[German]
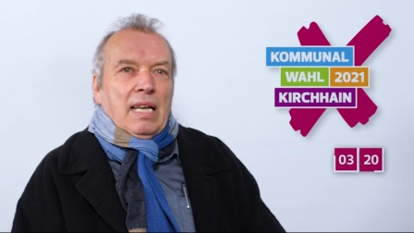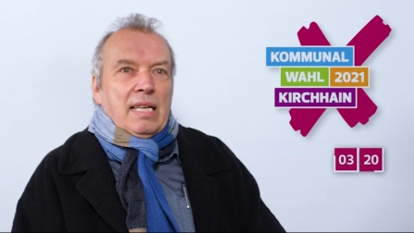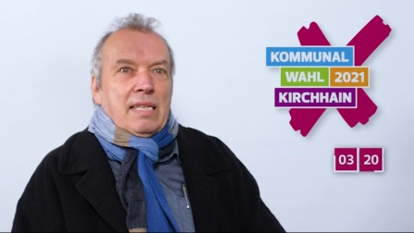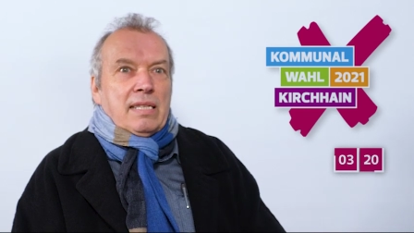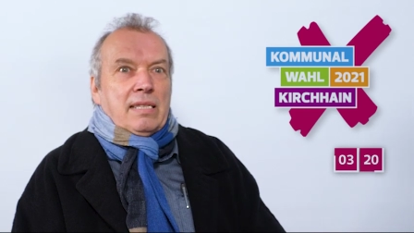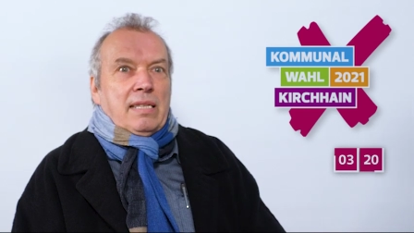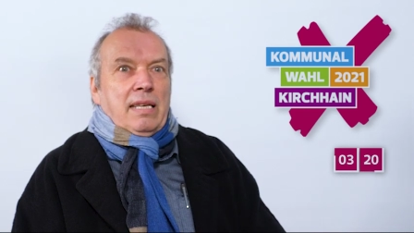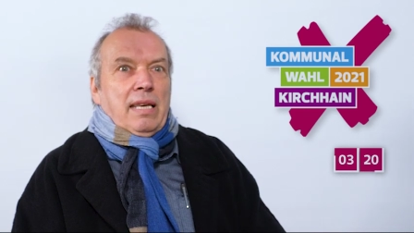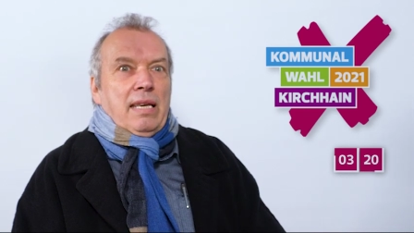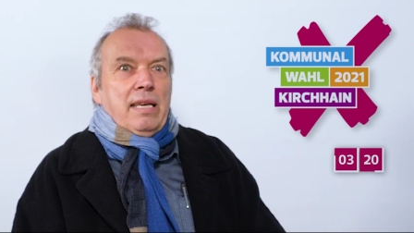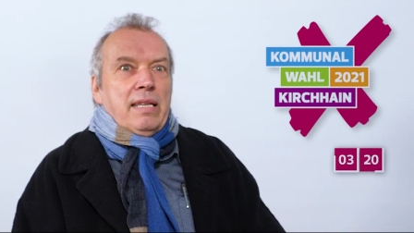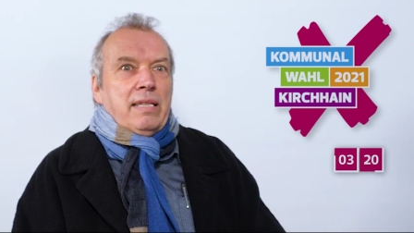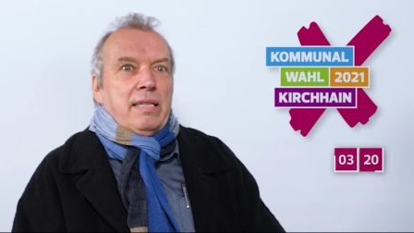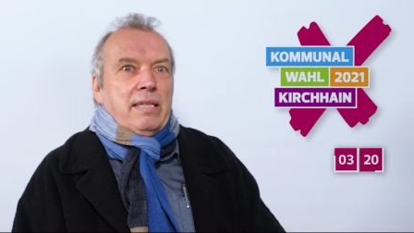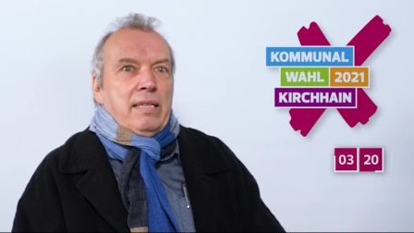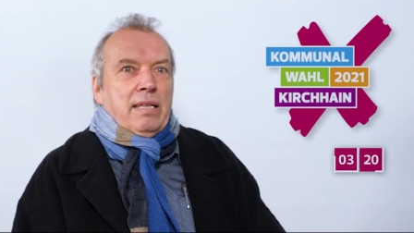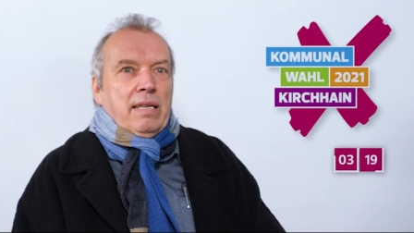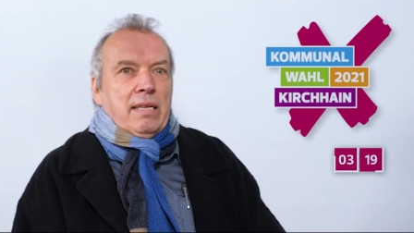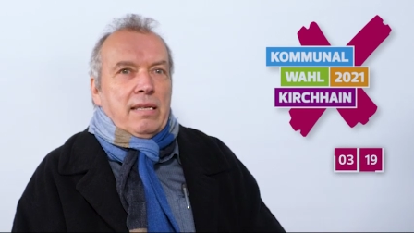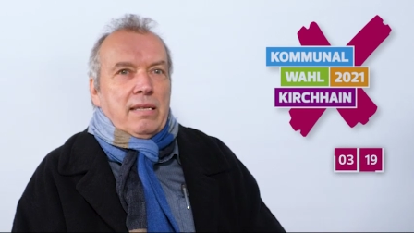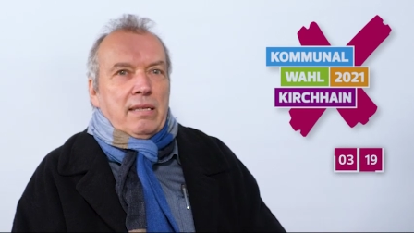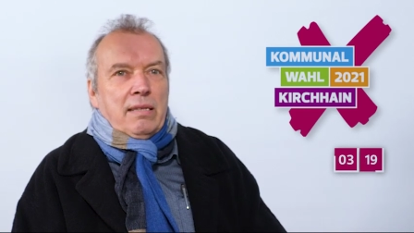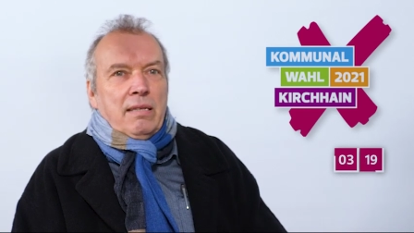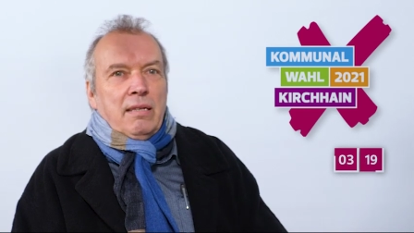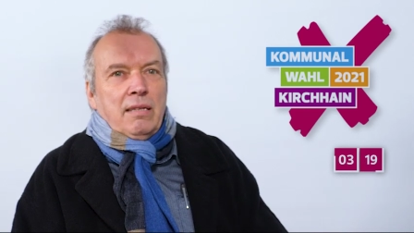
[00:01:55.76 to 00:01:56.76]
Das geht
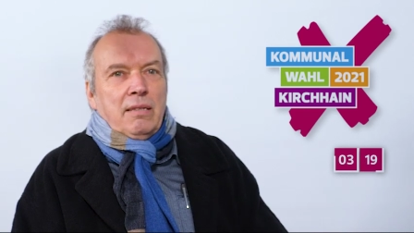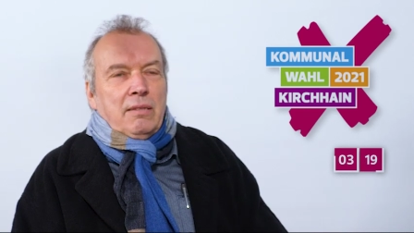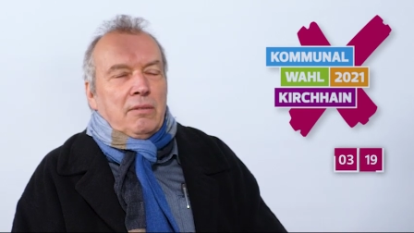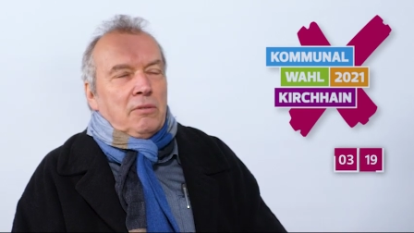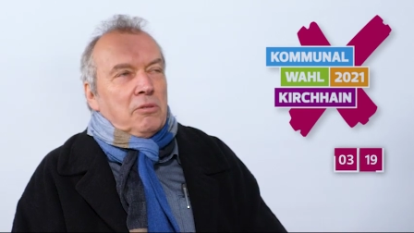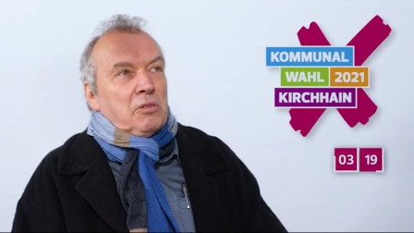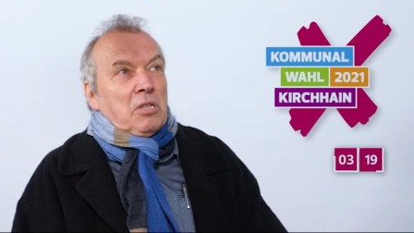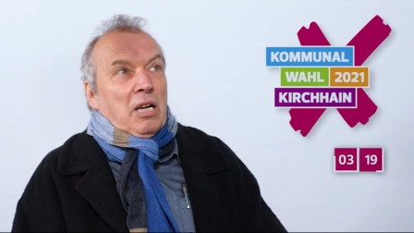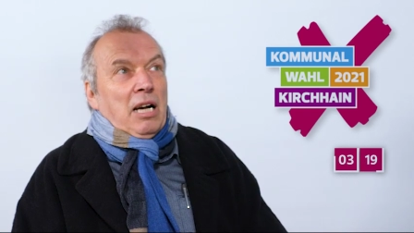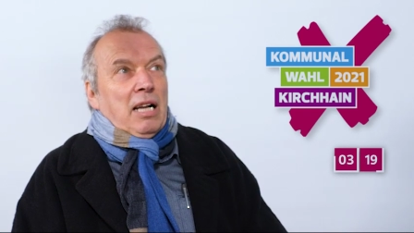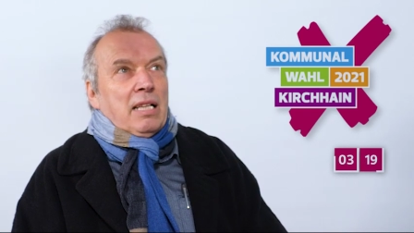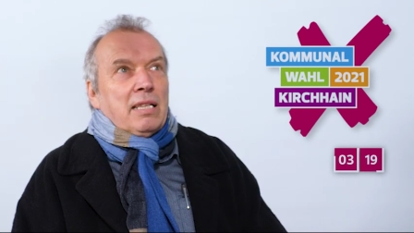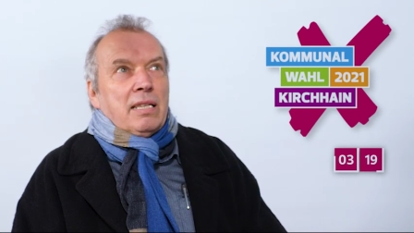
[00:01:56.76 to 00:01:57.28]
nicht oder